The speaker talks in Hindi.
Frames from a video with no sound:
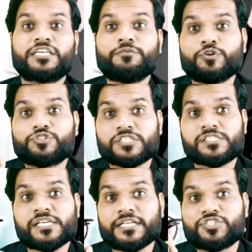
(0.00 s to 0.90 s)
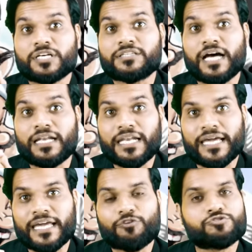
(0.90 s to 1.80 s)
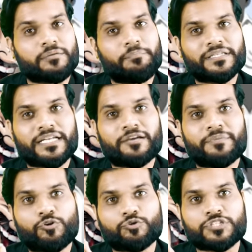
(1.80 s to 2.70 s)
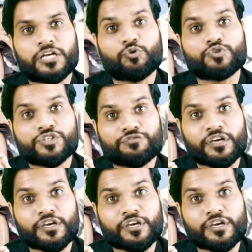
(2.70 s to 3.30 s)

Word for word: कि वो जिससे चंदा ले उसे बदले में कुछ ना कुछ